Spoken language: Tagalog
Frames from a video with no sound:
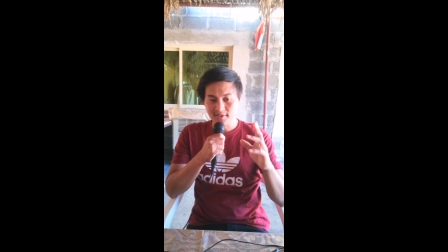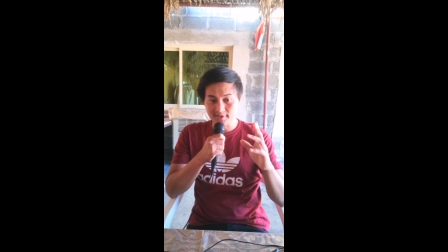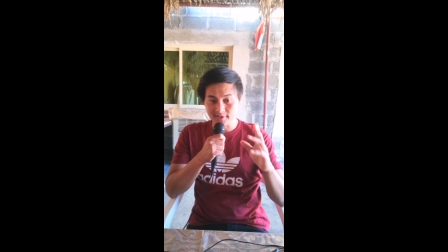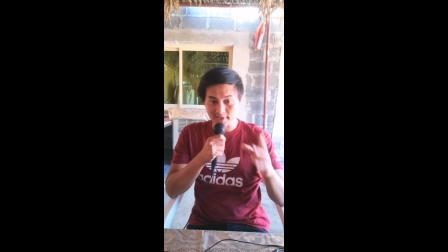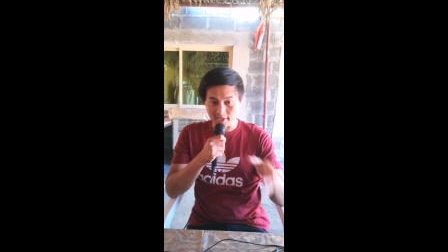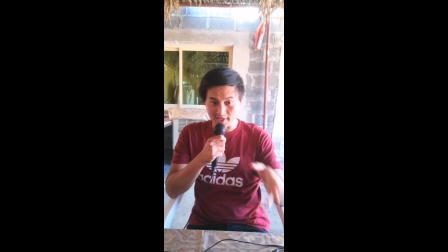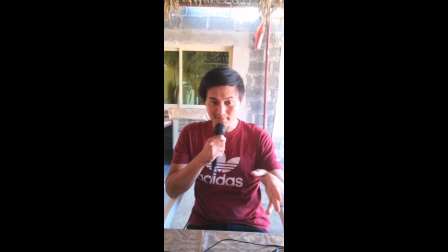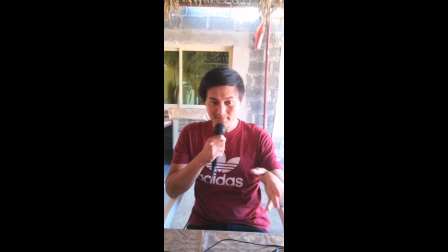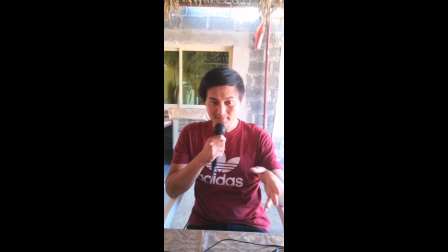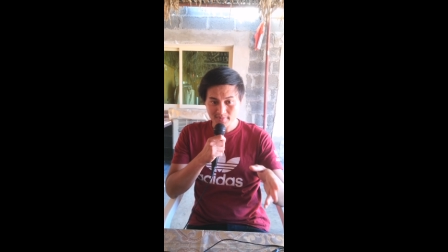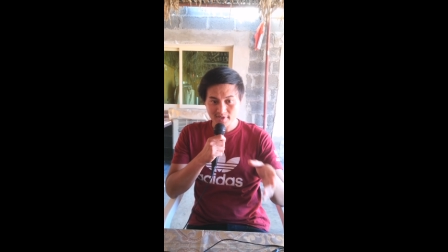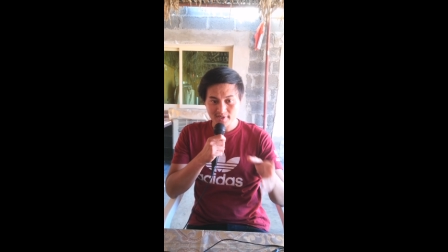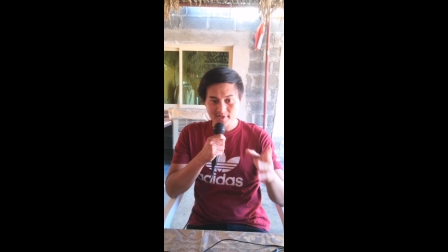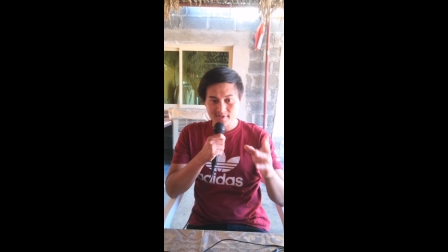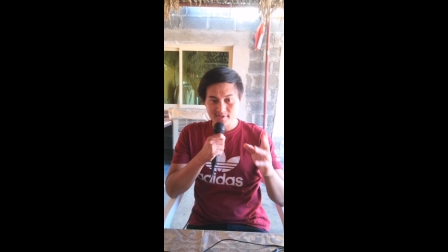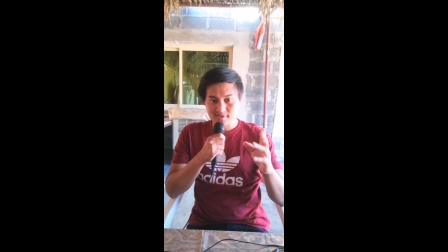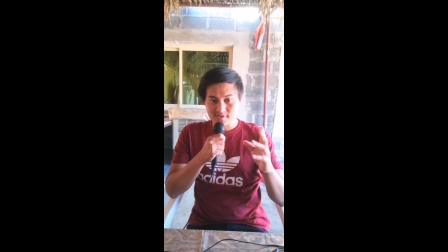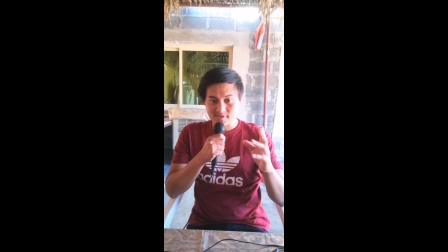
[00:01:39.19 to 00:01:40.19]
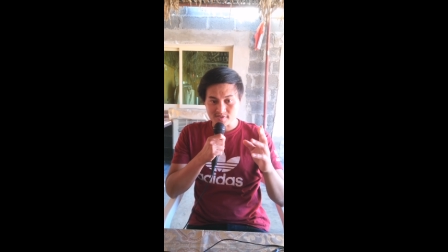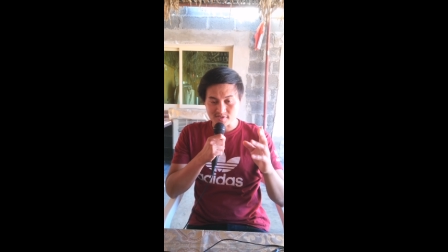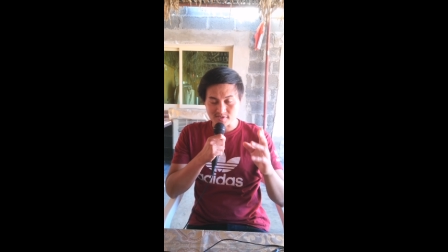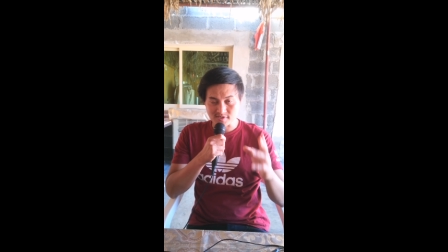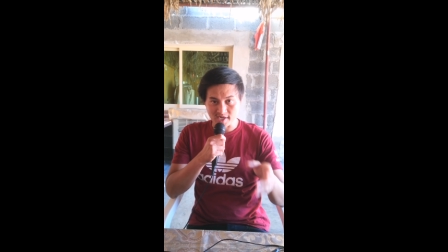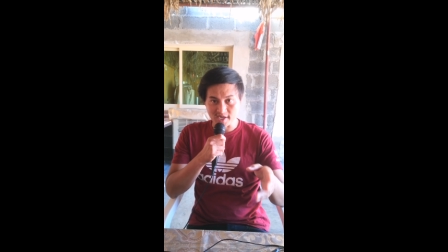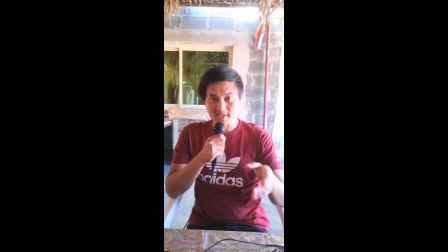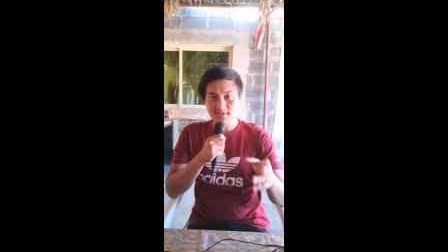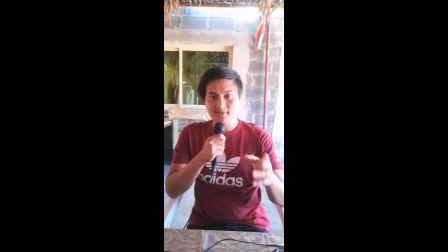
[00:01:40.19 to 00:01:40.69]
named
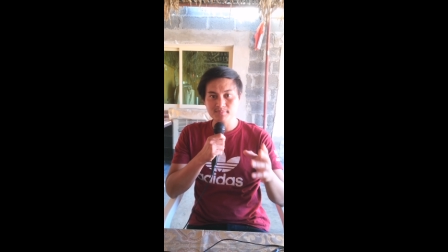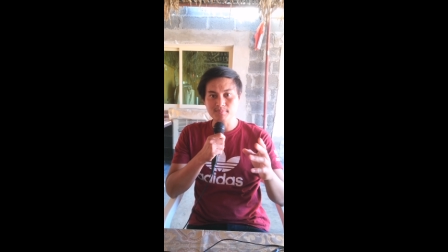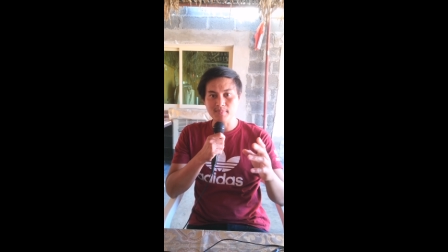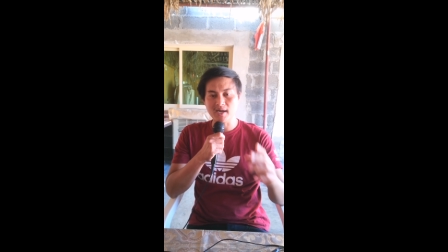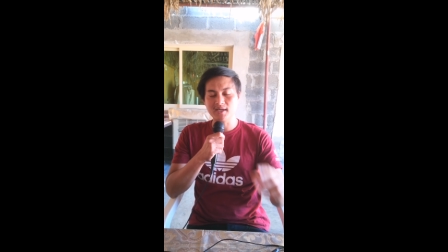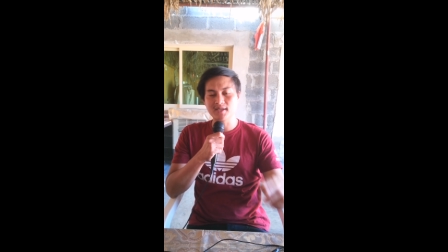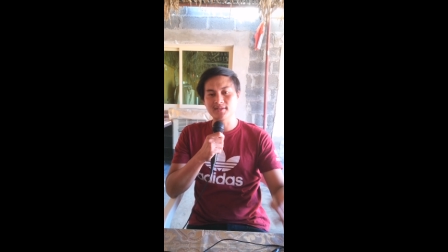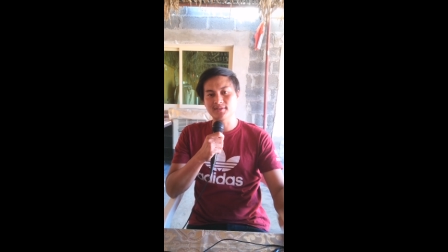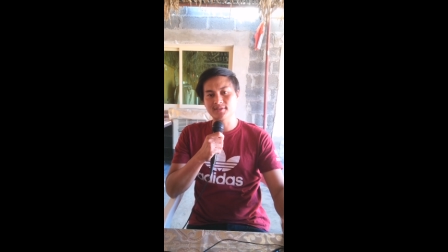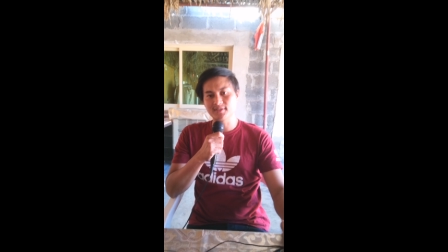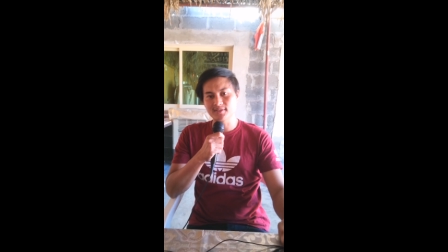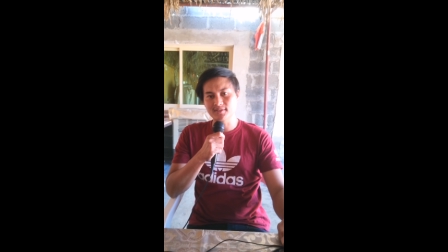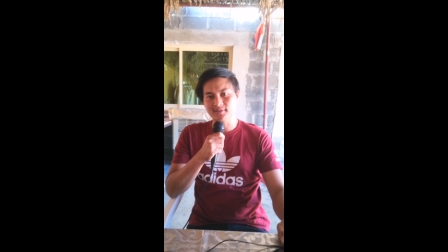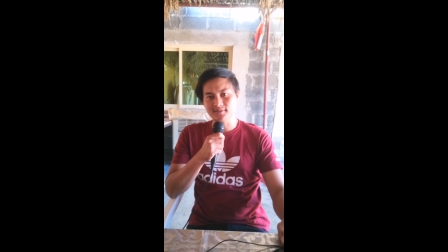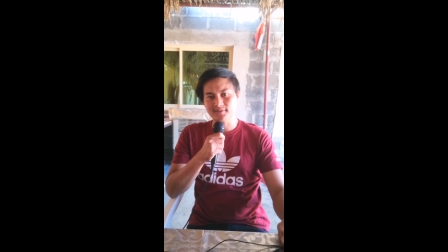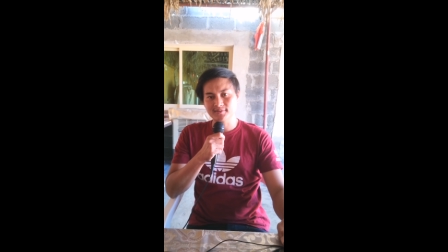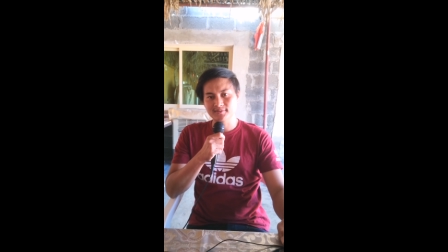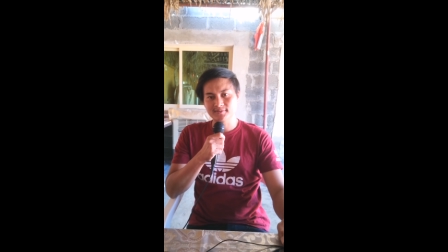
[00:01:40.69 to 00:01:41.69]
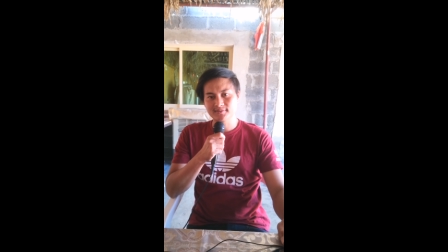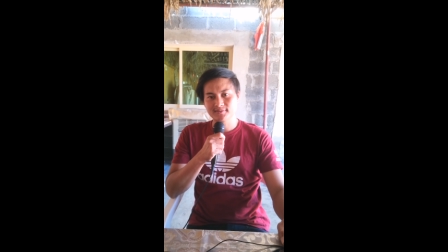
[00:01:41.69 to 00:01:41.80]
Saint Valentine.